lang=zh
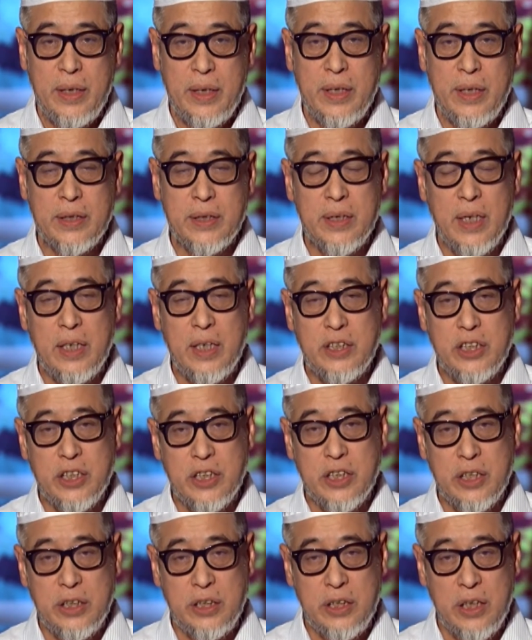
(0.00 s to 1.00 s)
伊斯兰
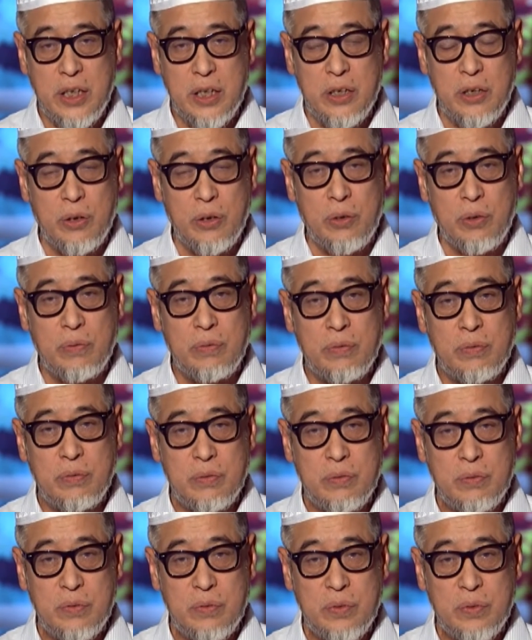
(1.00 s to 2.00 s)
知识结构
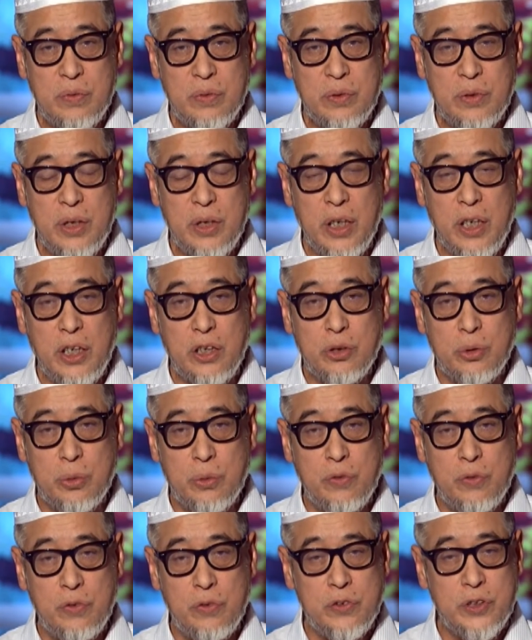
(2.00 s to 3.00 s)
可以
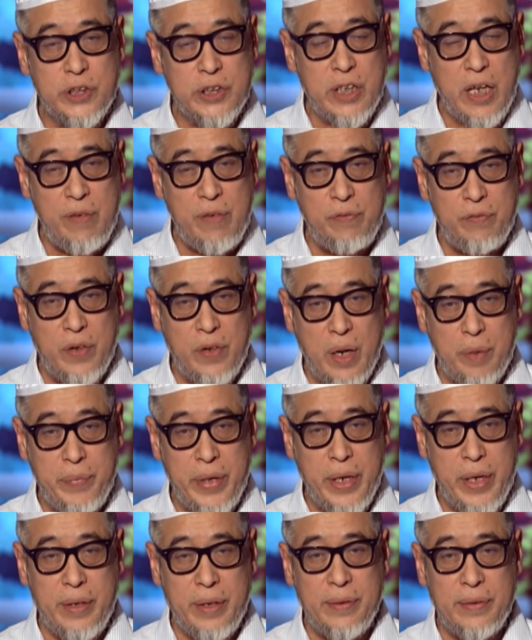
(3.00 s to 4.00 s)
从三方
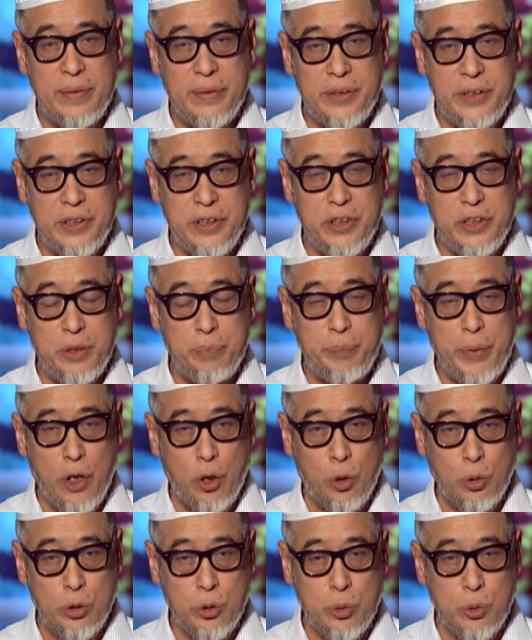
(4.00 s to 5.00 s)
面进行表